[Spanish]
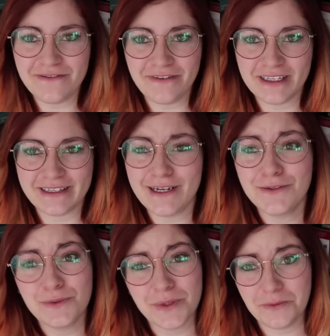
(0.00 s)

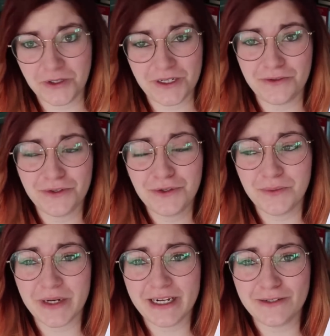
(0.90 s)
infantil súper bonito y
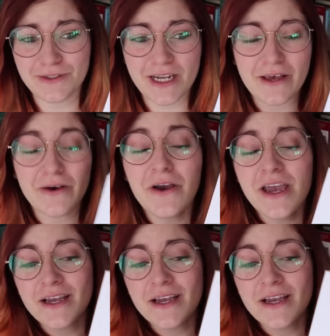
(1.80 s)
súper ilustrado